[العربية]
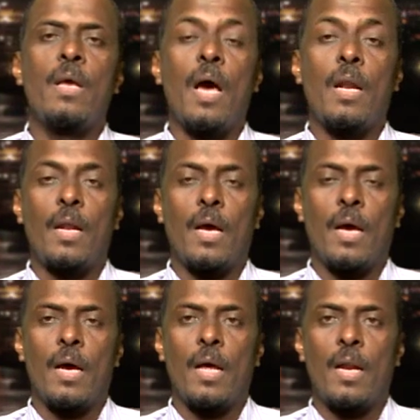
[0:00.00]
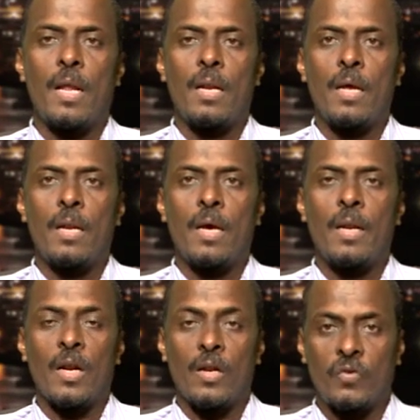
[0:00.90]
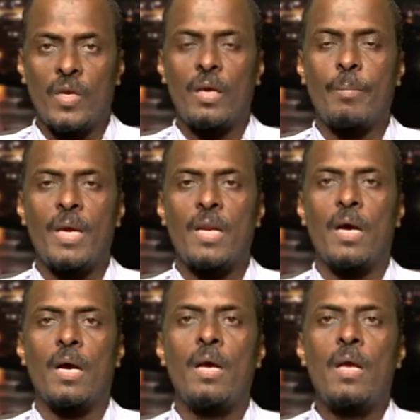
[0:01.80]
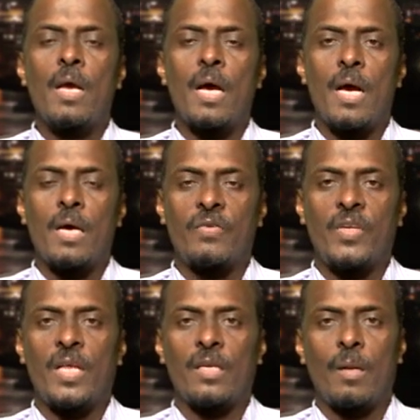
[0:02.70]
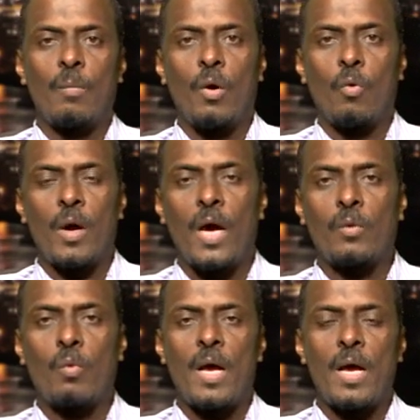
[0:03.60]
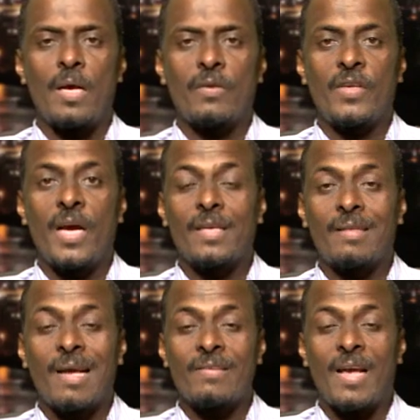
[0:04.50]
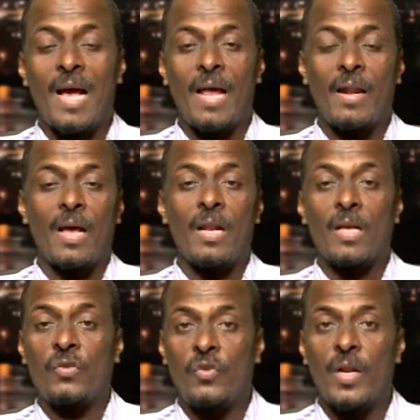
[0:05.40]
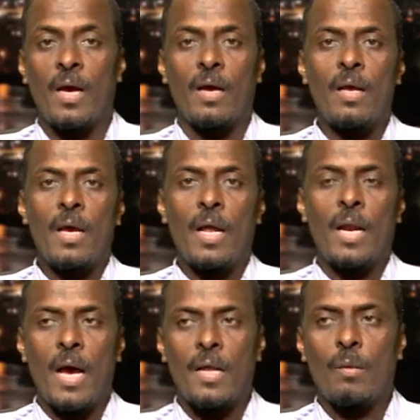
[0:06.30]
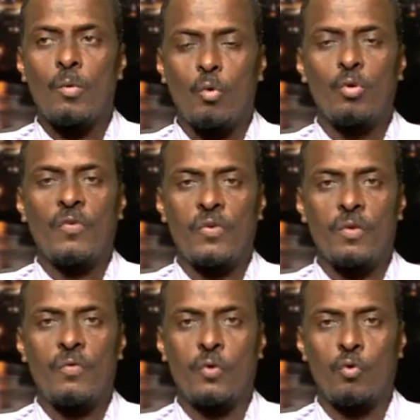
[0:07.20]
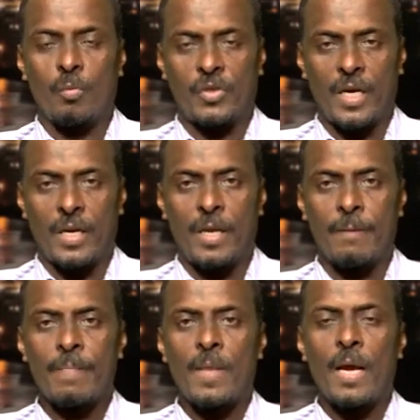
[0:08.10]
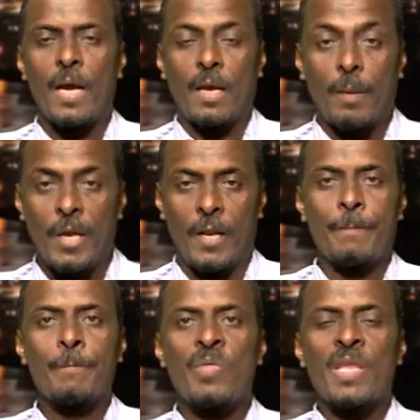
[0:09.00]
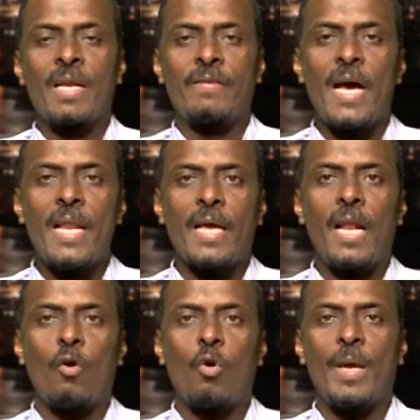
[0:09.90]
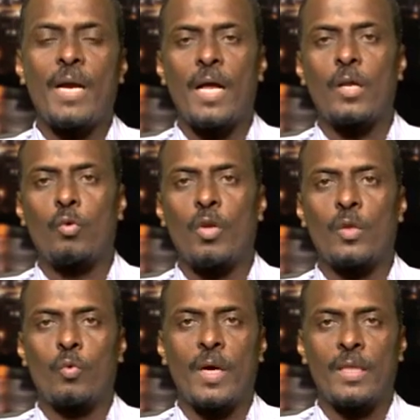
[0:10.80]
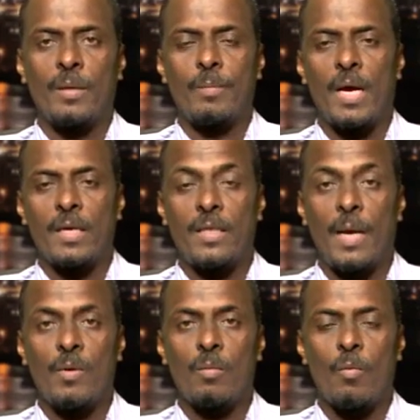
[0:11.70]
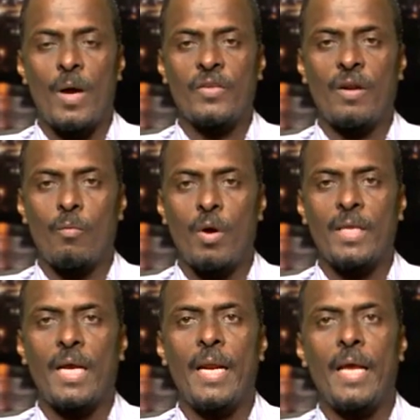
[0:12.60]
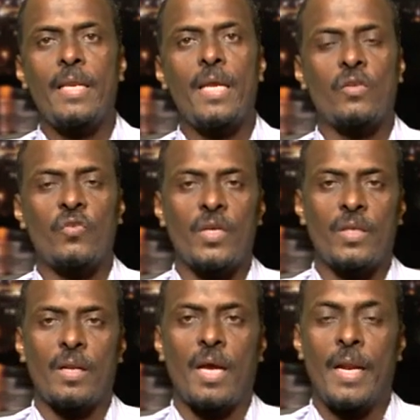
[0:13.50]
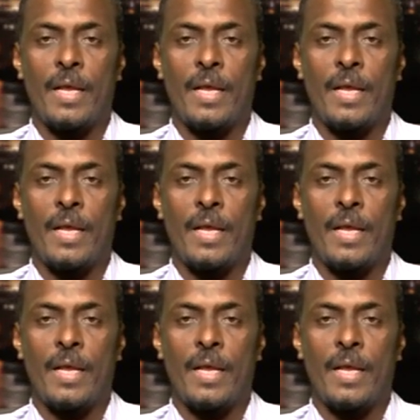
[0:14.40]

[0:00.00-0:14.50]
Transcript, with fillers: اللصيق بين آه، زياده المحروقات وزياده اسعار السلع الان الموجوده في السوق بشكل آه، كبير. لذلك الحكومه ان كانت تريد ان تقدم آه، دعم مباشر للمواطن عليه انها تسيطر